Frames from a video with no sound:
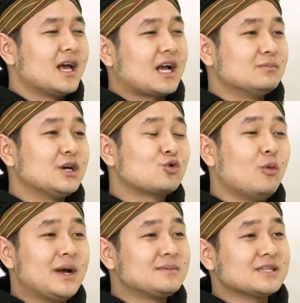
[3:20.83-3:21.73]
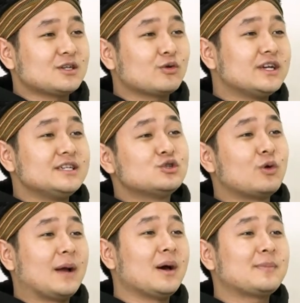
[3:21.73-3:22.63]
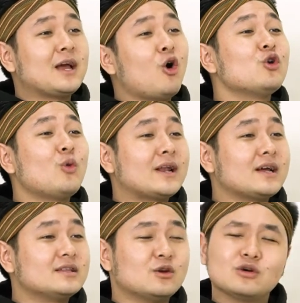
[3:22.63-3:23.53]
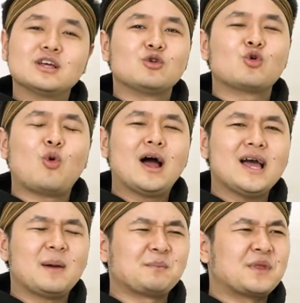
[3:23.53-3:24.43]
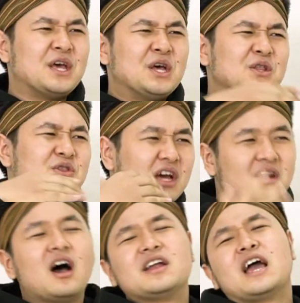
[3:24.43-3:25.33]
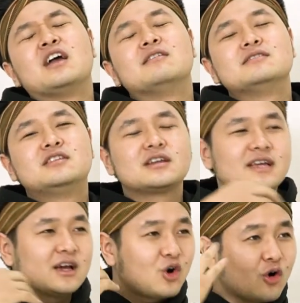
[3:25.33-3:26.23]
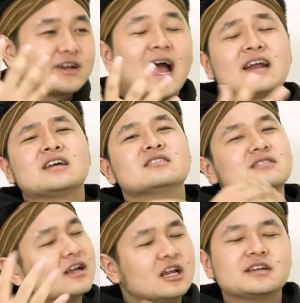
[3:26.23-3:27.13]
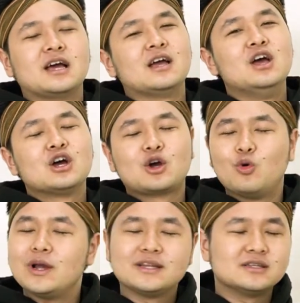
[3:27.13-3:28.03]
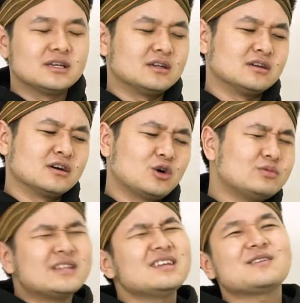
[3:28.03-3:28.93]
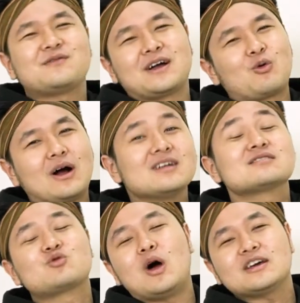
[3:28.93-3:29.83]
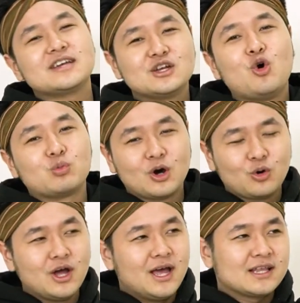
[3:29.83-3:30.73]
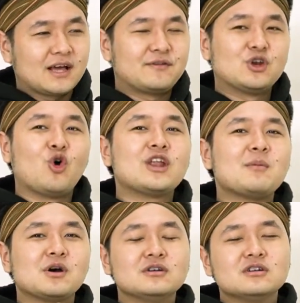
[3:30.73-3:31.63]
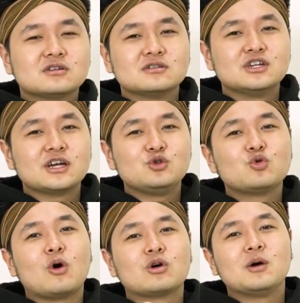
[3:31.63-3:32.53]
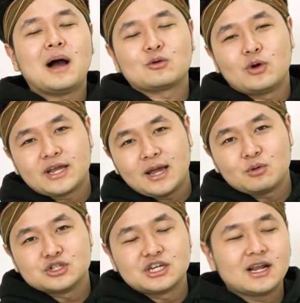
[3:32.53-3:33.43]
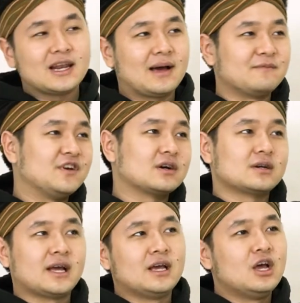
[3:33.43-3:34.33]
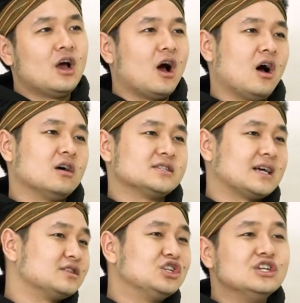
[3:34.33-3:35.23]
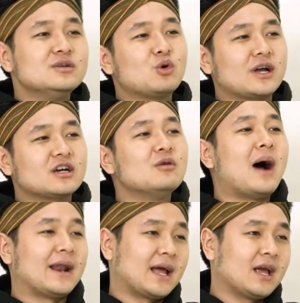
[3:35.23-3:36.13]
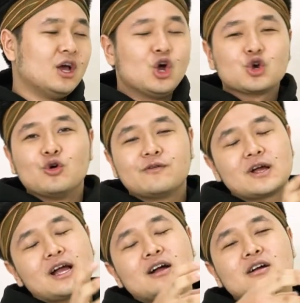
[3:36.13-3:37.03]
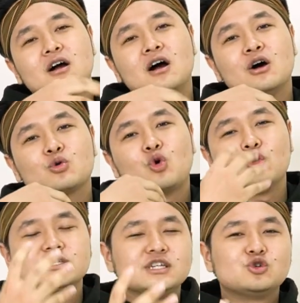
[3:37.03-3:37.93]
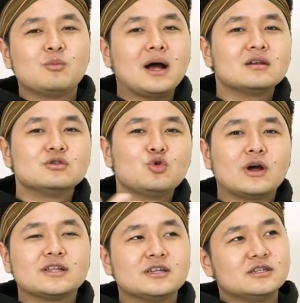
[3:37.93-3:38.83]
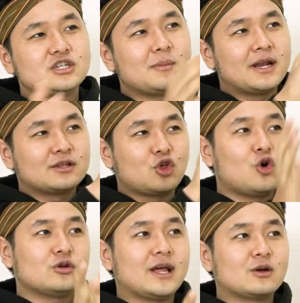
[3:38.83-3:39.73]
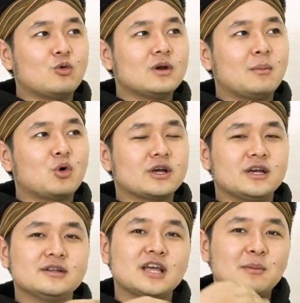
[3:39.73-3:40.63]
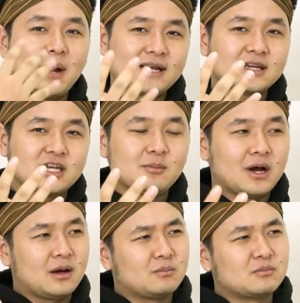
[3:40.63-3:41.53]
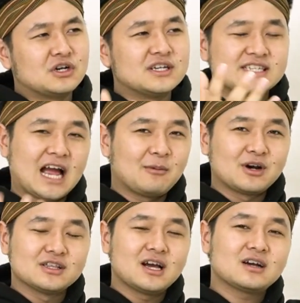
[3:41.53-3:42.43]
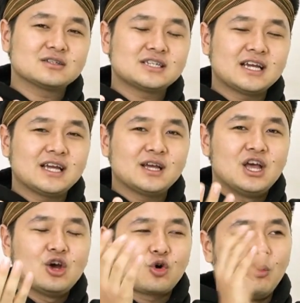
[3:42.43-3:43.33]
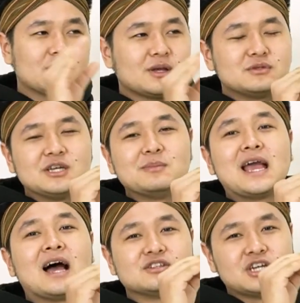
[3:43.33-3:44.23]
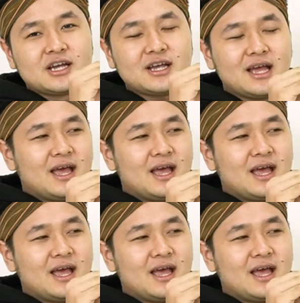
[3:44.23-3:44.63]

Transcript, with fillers: cảm nhận của mình mà sau khi dùng MHP All One này thì nói thật nó quá làm tiện lợi này thiết kế gọn gàng này, thanh lịch này cấu hình thì ờ, không nhất thiết là phải quá quá là kinh khủng đâu tại vì nó đáp ứng được những cái nhu cầu cơ bản của anh em đó chính là làm việc này uh, giải trí một cách cơ bản này đối với các uh, cô dì chú bác lớn tuổi thì chiếc màn hình to này cũng là một cái thế mạnh khi mà người già mà người ta sẽ có một cái tầm nhìn bị hạn chế